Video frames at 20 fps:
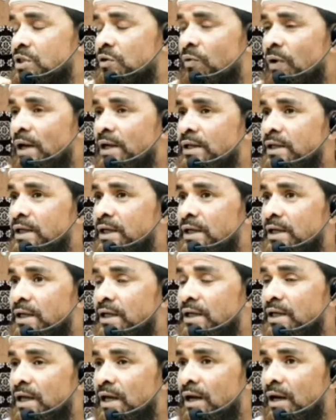सवाल ये है
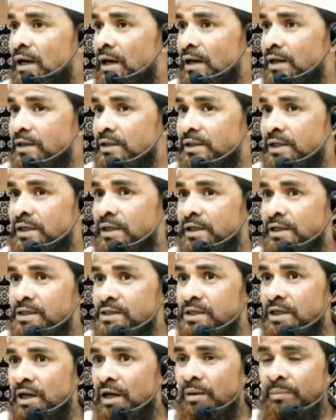कि क्या ये
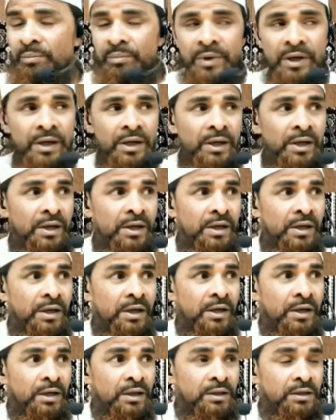इस्लाम में
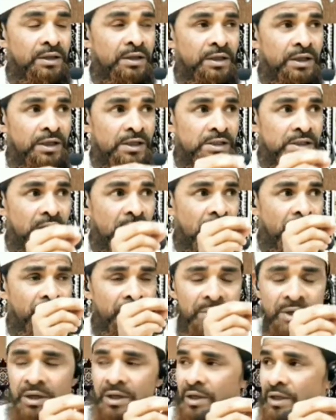दीन
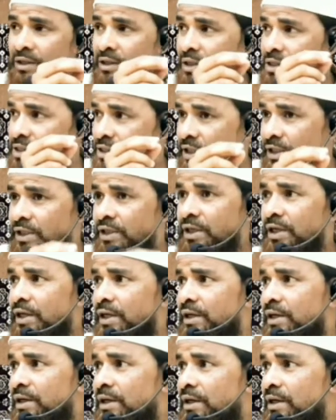इस्लाम में ये सही
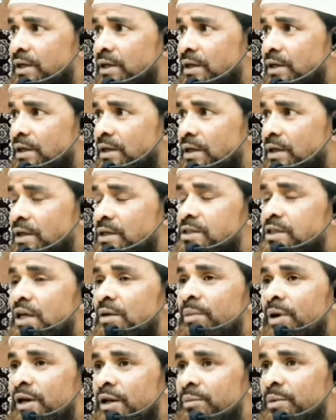है
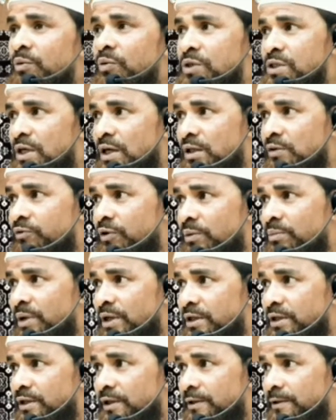इसके बारे में वजाहत
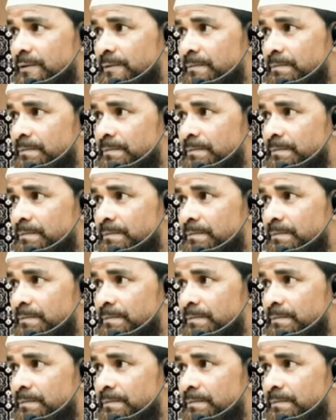फरमाइए